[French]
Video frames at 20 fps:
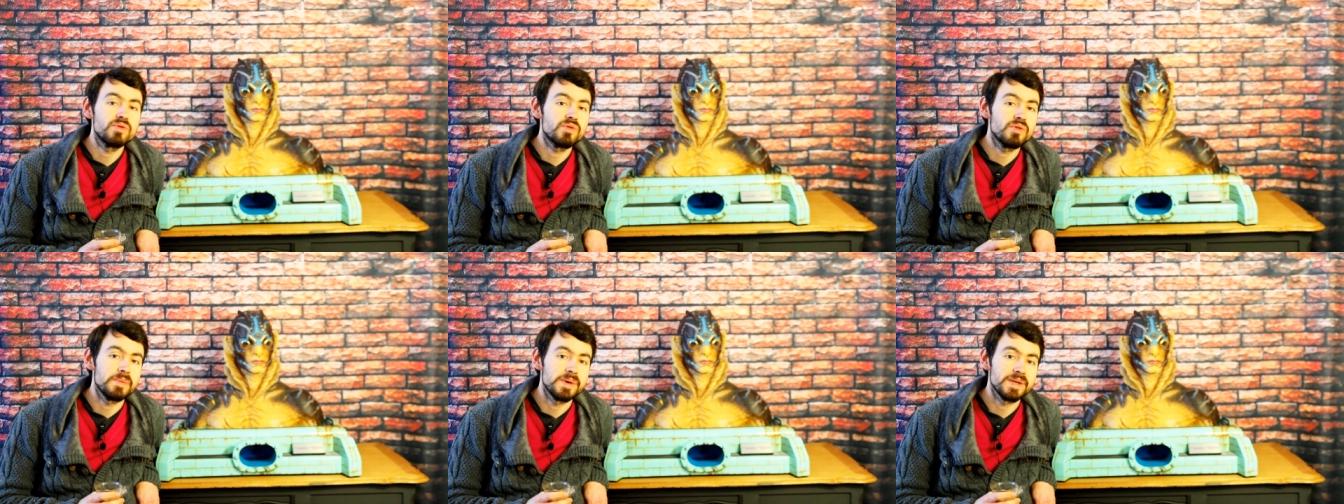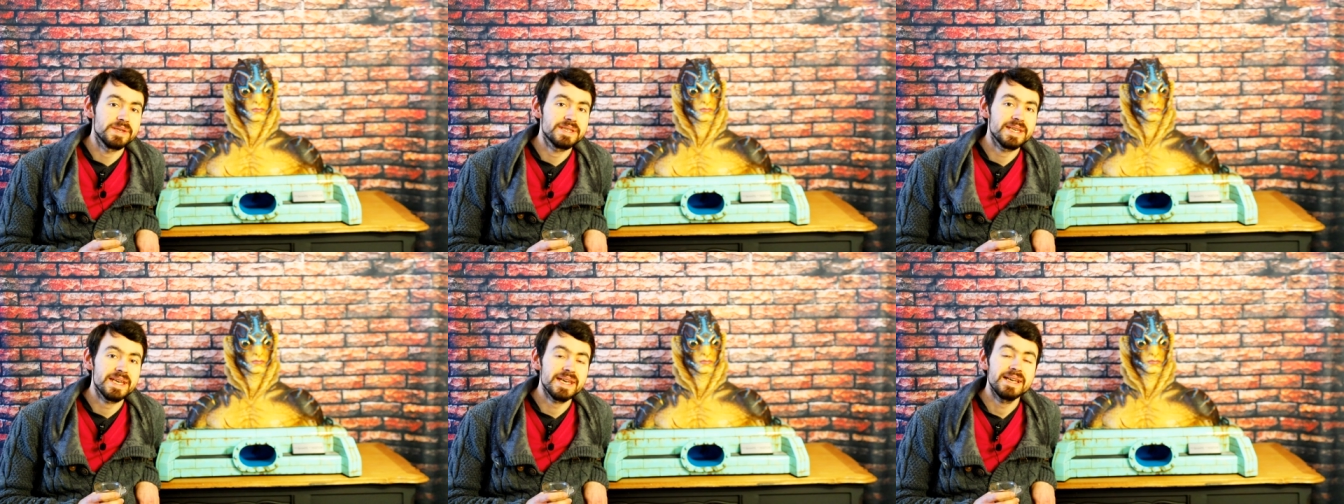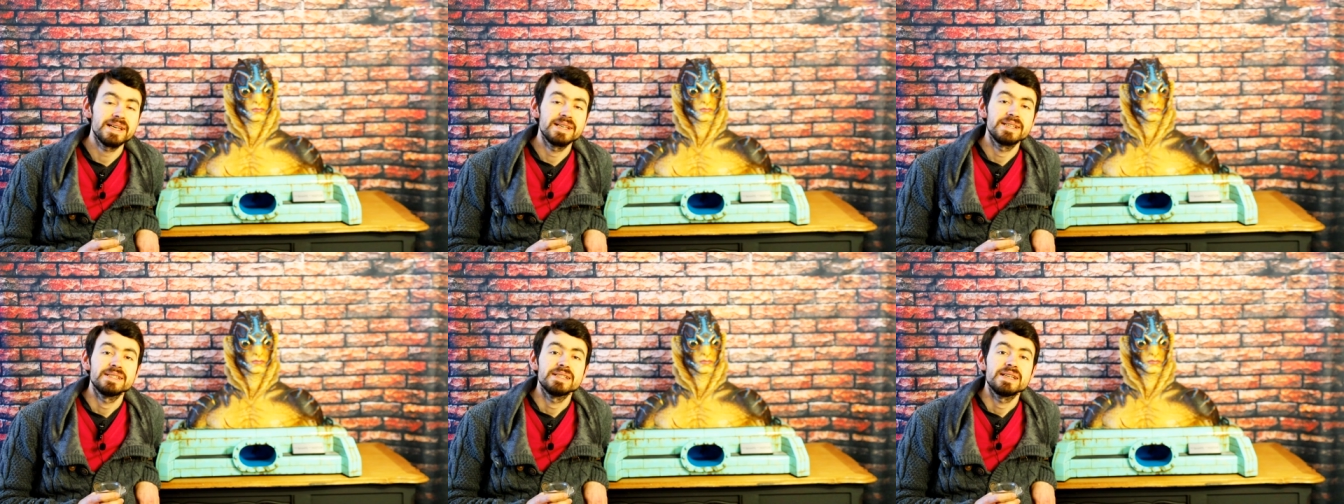ont commencé,
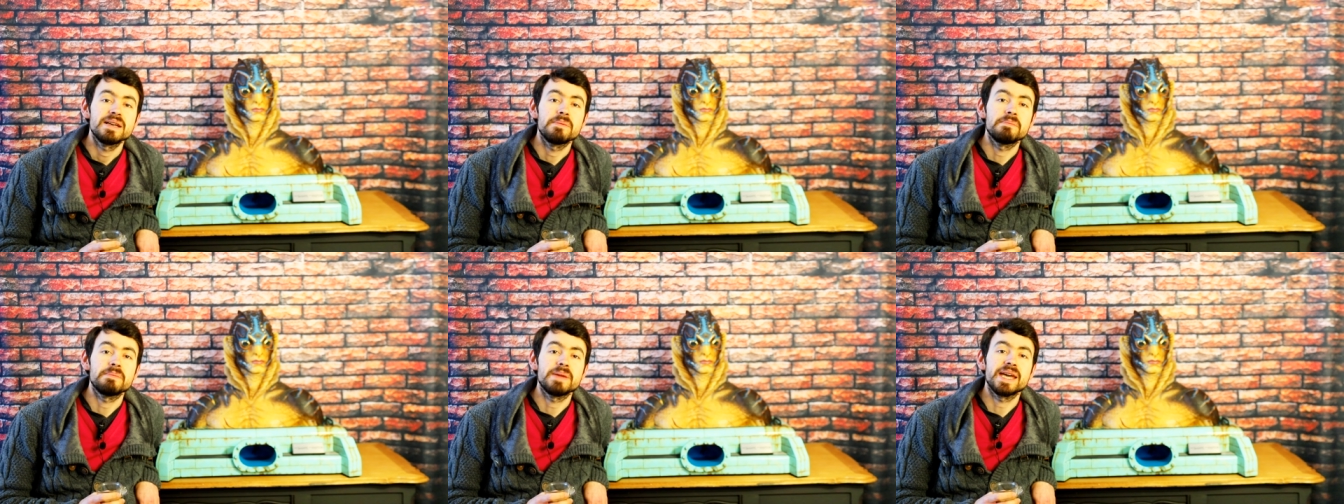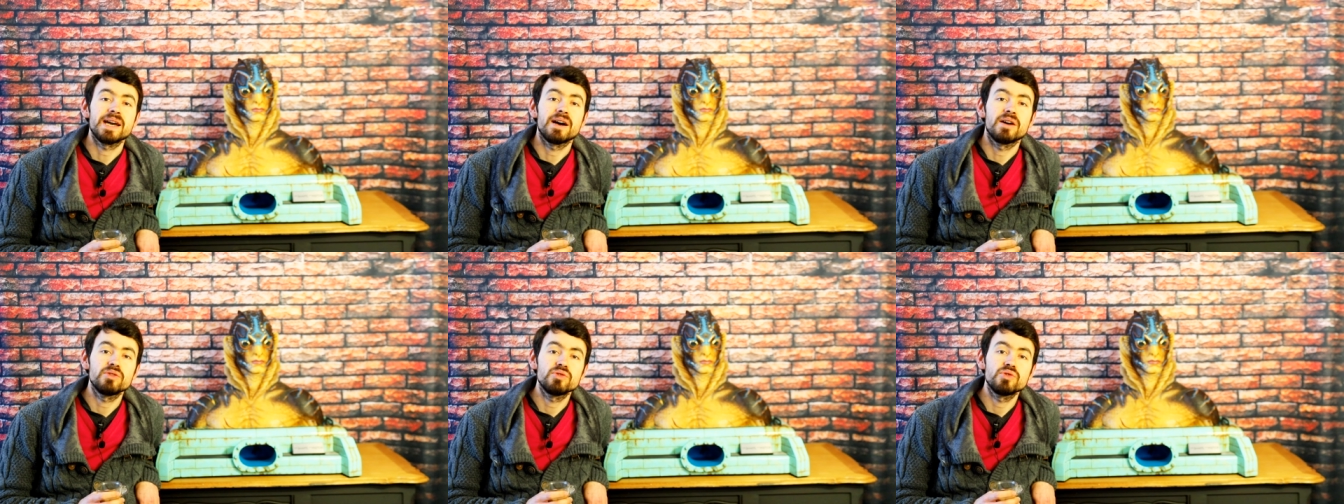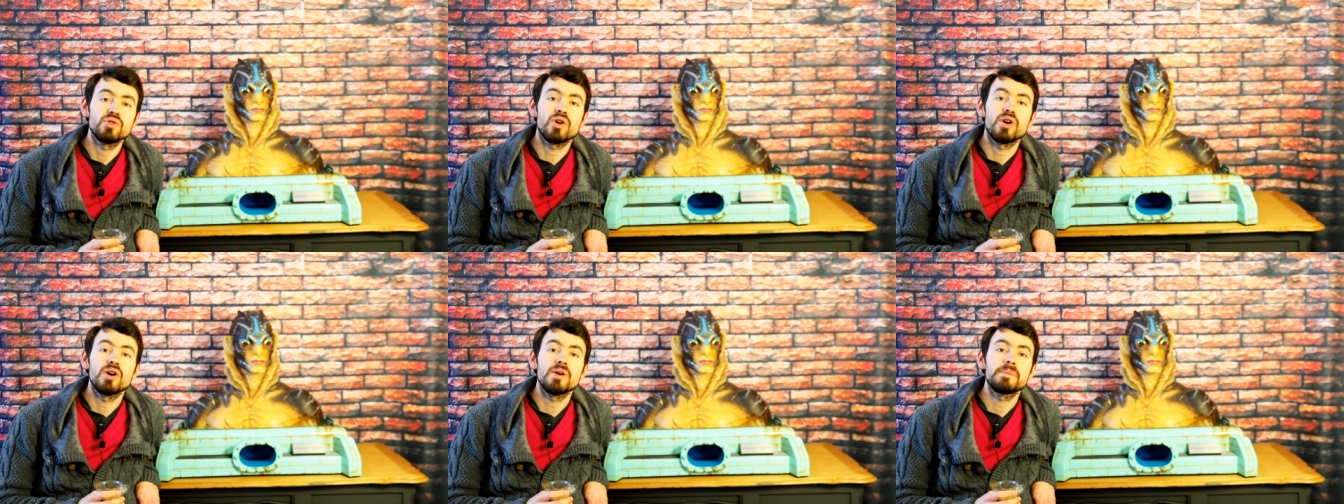mais en
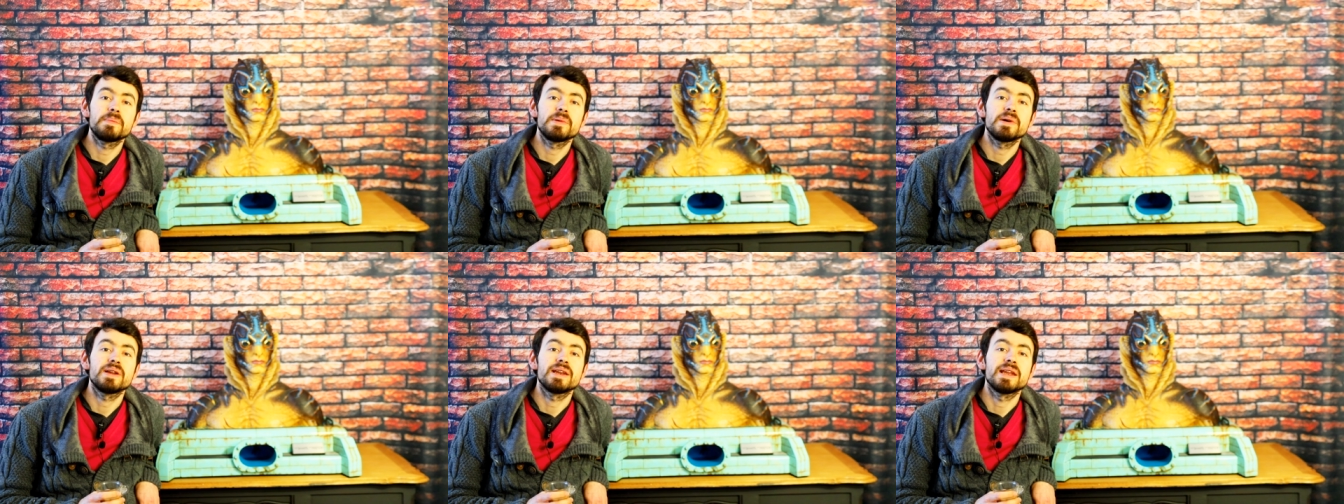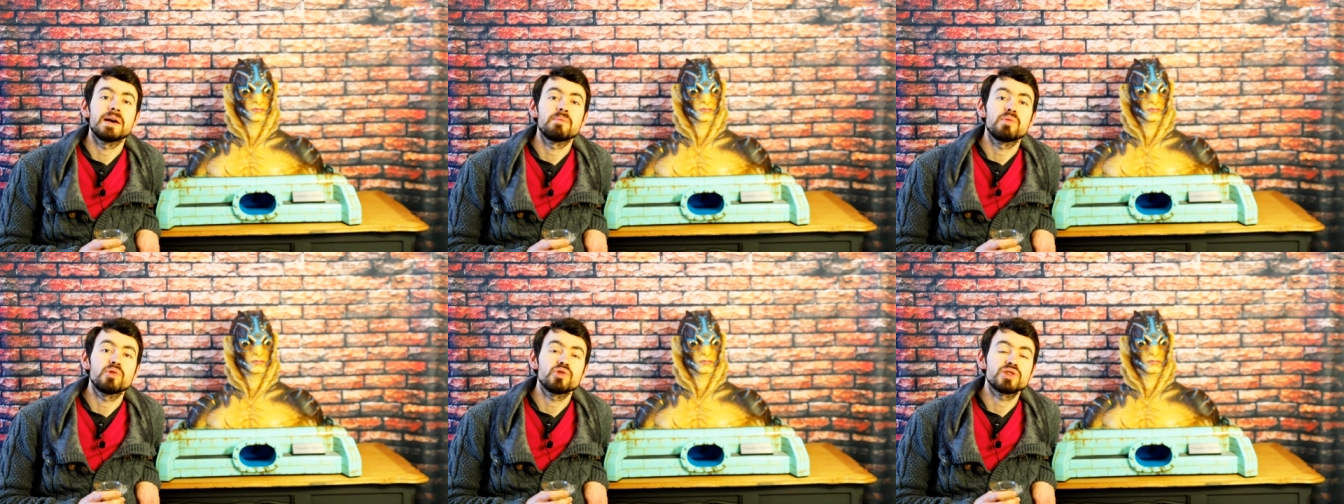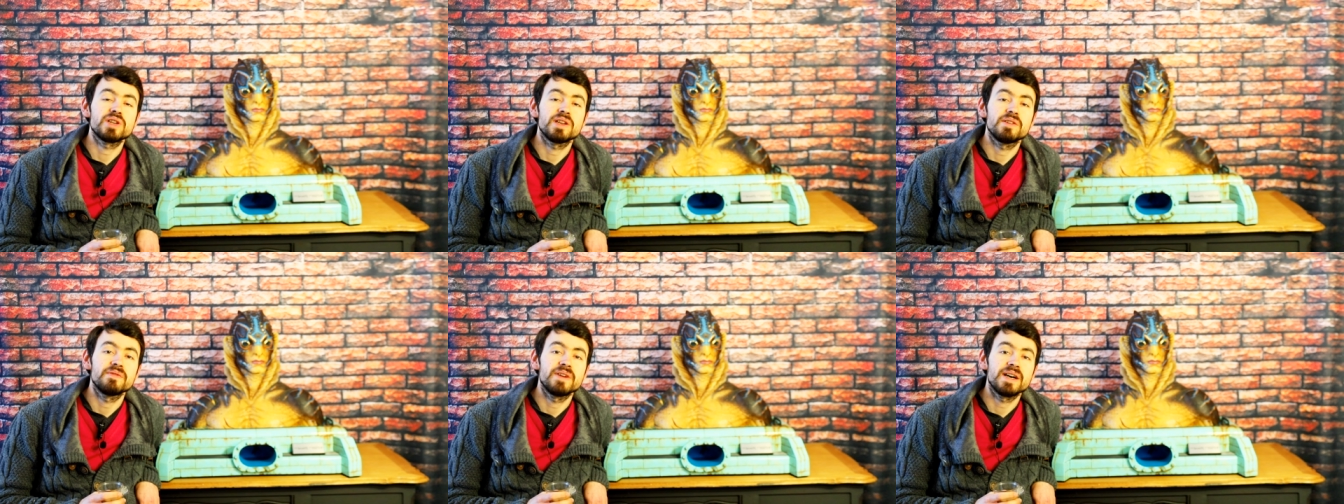Europe la
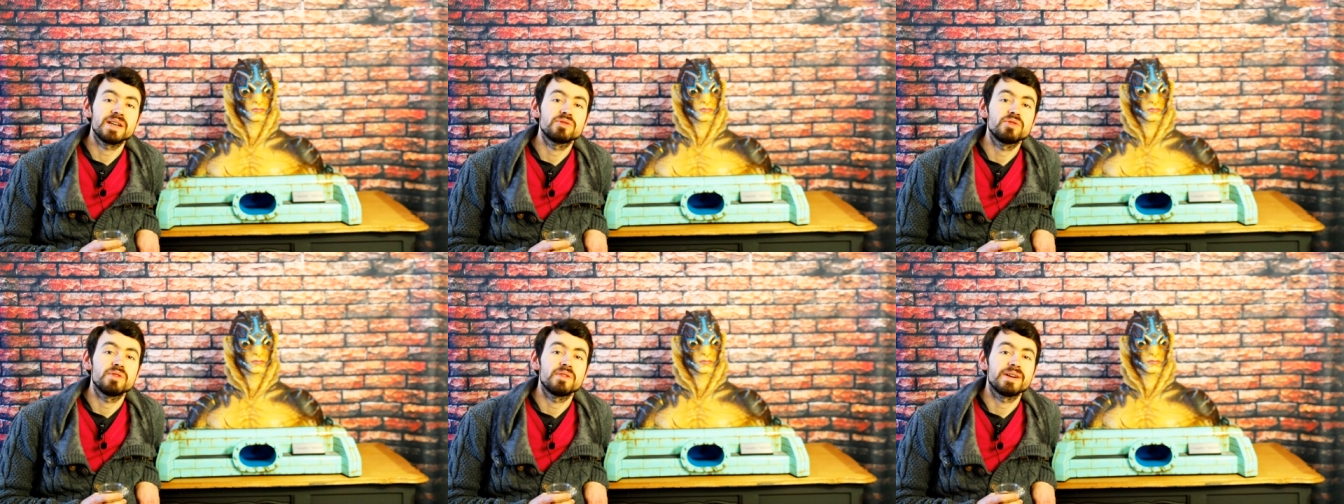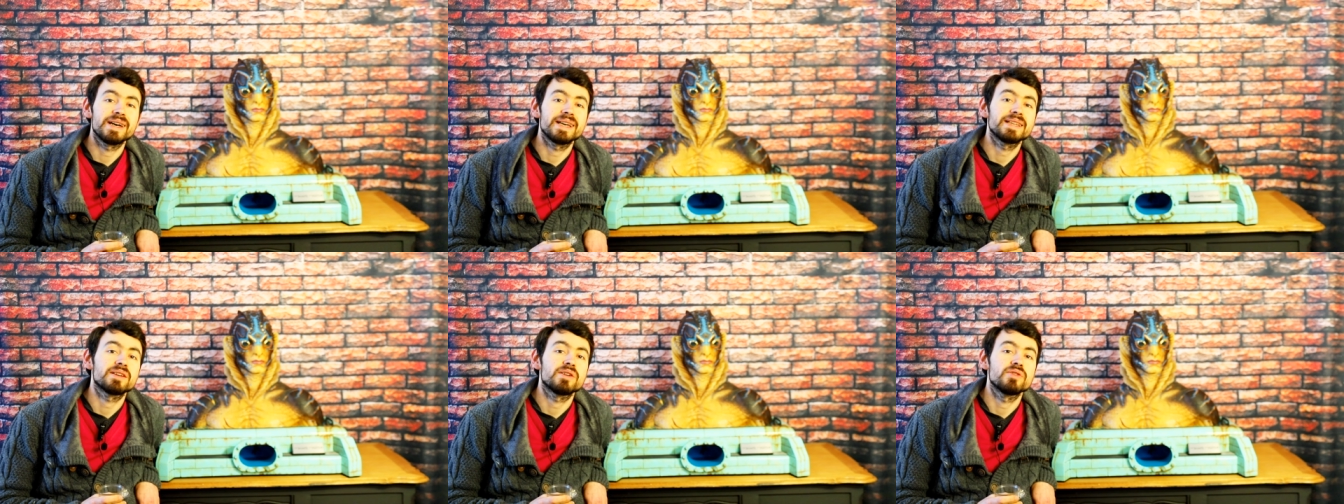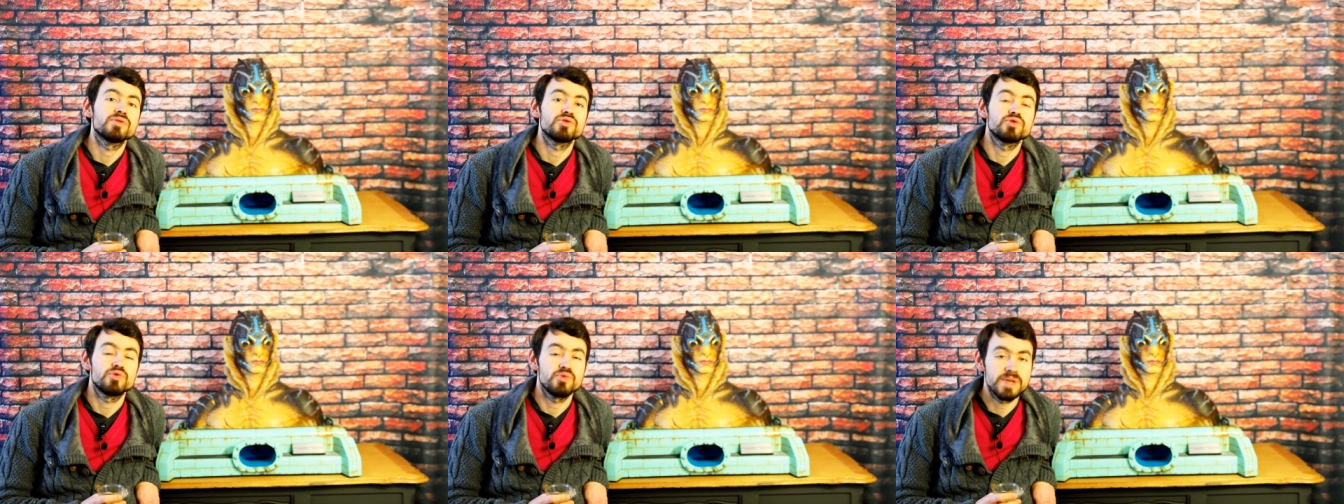prochaine vague devrait être
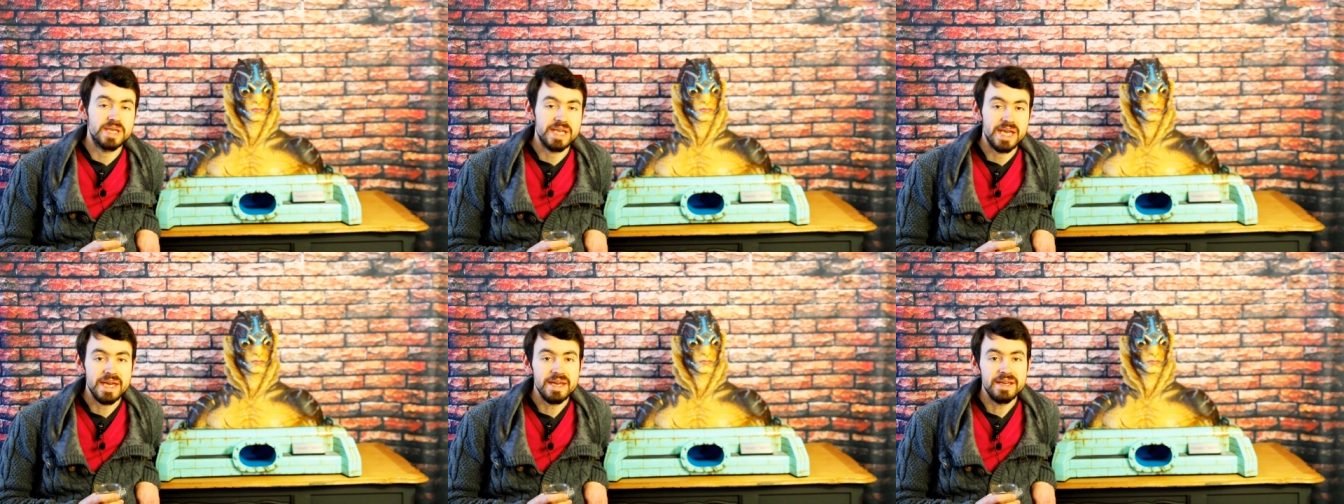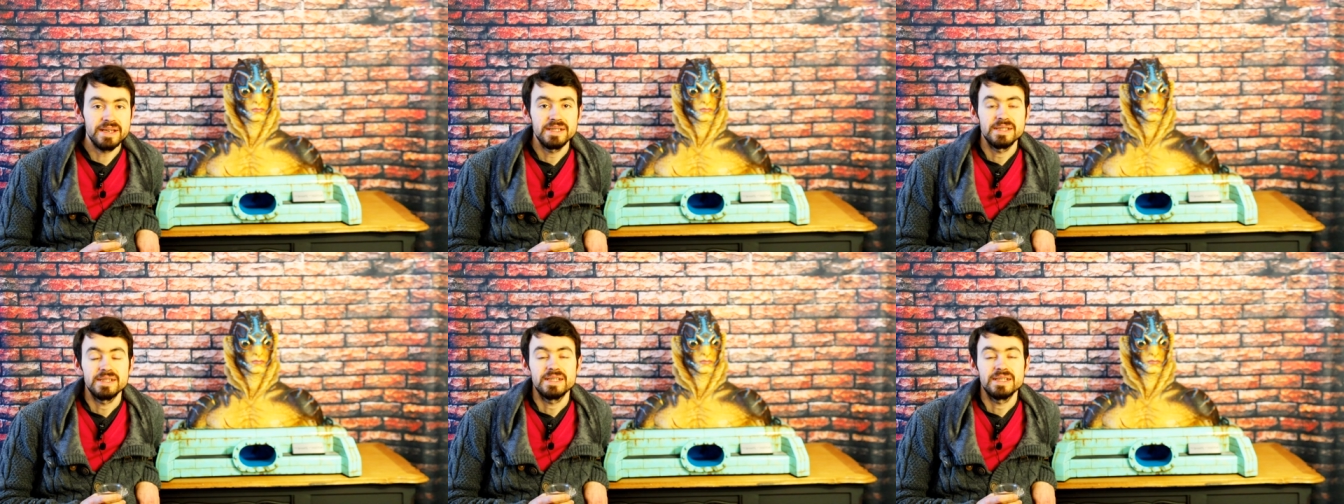en juillet.